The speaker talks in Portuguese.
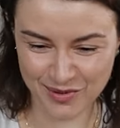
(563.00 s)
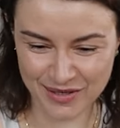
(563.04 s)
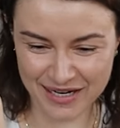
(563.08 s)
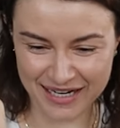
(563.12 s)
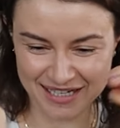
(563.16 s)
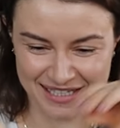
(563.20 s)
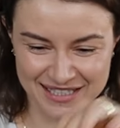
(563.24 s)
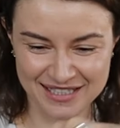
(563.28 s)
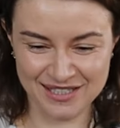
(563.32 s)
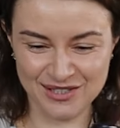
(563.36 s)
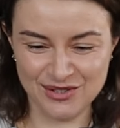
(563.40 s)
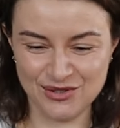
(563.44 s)
por
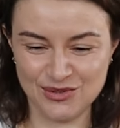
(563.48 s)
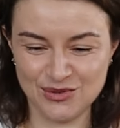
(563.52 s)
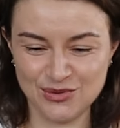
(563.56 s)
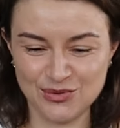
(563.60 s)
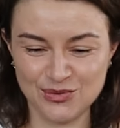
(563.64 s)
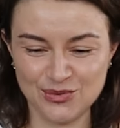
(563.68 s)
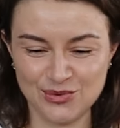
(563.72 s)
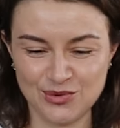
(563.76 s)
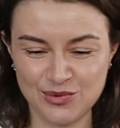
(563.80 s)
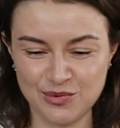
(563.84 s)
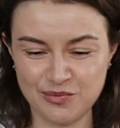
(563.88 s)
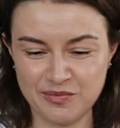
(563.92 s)
aqui
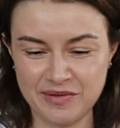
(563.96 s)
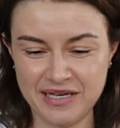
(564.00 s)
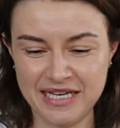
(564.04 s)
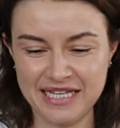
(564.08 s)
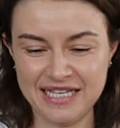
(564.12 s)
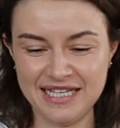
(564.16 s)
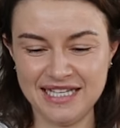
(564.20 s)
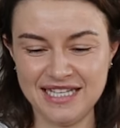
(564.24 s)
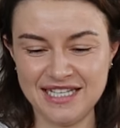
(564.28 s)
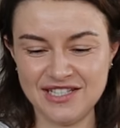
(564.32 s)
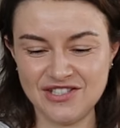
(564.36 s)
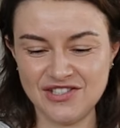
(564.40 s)
junto, porque
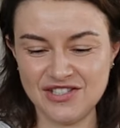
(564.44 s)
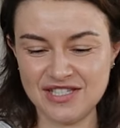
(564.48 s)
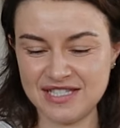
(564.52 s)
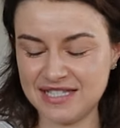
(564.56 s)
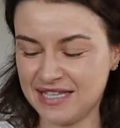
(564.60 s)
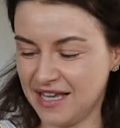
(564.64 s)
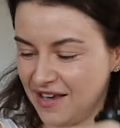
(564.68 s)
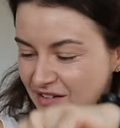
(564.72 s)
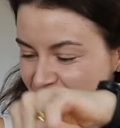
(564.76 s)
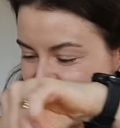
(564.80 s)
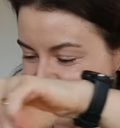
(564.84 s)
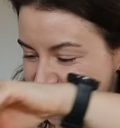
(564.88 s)
Nides
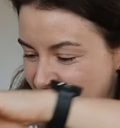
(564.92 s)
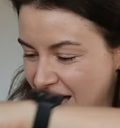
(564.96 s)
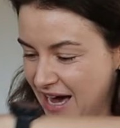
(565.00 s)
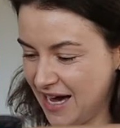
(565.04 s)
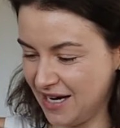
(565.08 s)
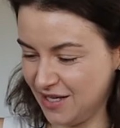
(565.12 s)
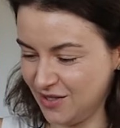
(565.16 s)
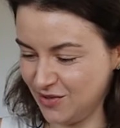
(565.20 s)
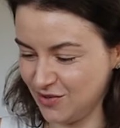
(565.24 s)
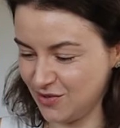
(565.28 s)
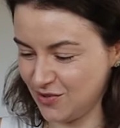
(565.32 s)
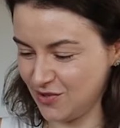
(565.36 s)
tem
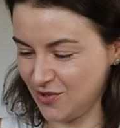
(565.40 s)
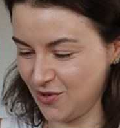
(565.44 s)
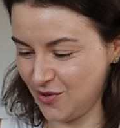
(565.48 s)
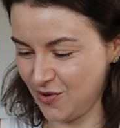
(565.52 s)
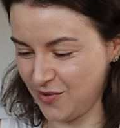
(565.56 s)
vários,